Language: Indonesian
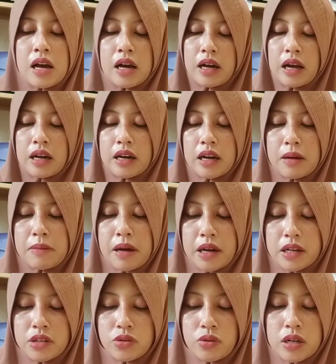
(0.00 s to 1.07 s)
karena
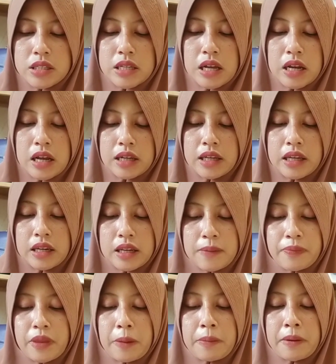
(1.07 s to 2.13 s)
kemarin juga salah
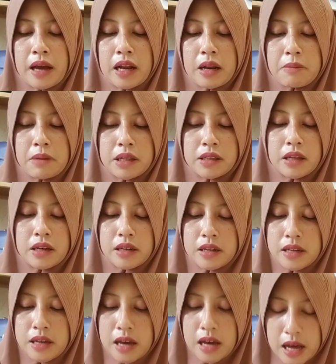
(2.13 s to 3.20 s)
kirim tapi alamat dari
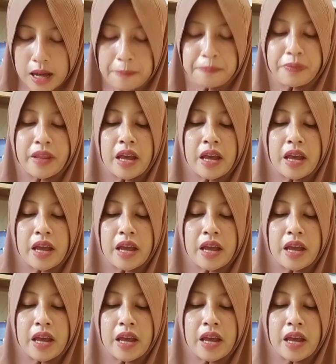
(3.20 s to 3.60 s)
dia.